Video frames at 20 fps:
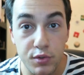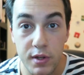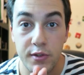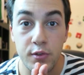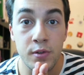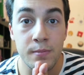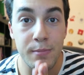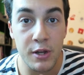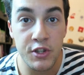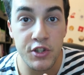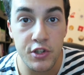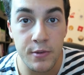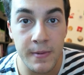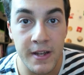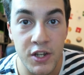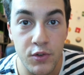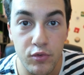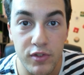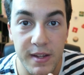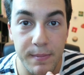vous souhaite une bonne
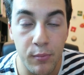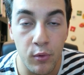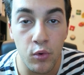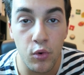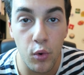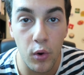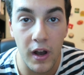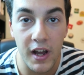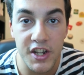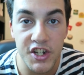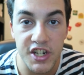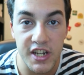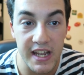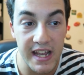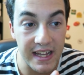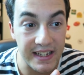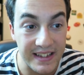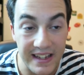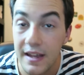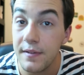semaine, je vous dis bon courage
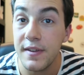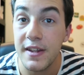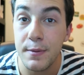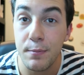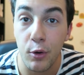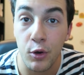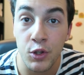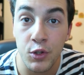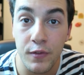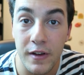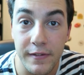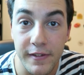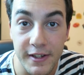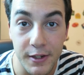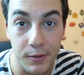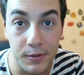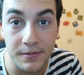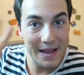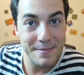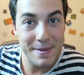et à très vite pour une nouvelle
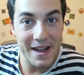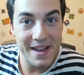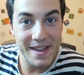vidéo. Bye